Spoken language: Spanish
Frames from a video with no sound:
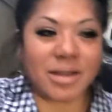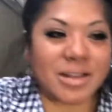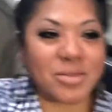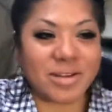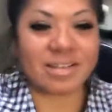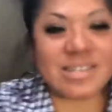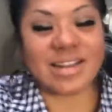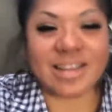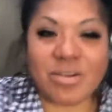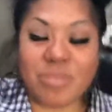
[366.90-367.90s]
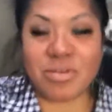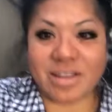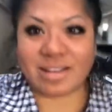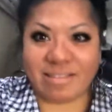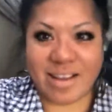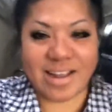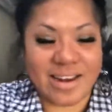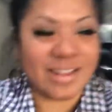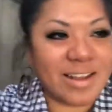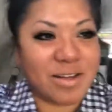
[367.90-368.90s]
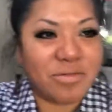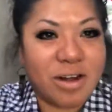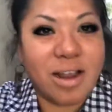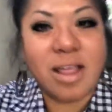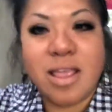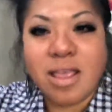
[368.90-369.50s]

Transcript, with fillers: para que tuviera bastante agua porque está bien caliente acá afuera.